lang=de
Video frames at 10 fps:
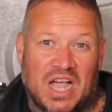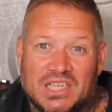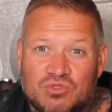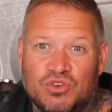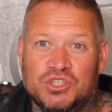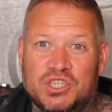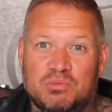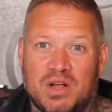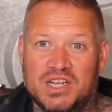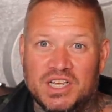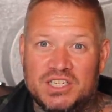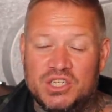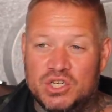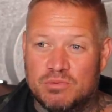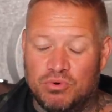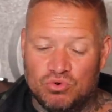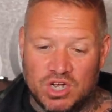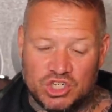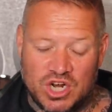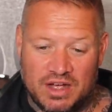das wird diesmal eine richtige
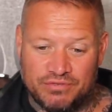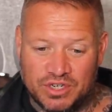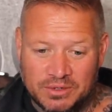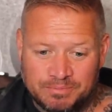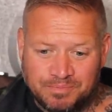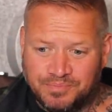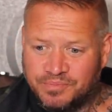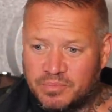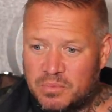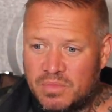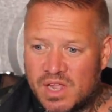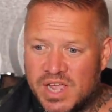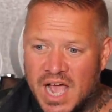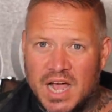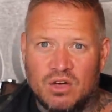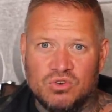Bruderschaft. Ja,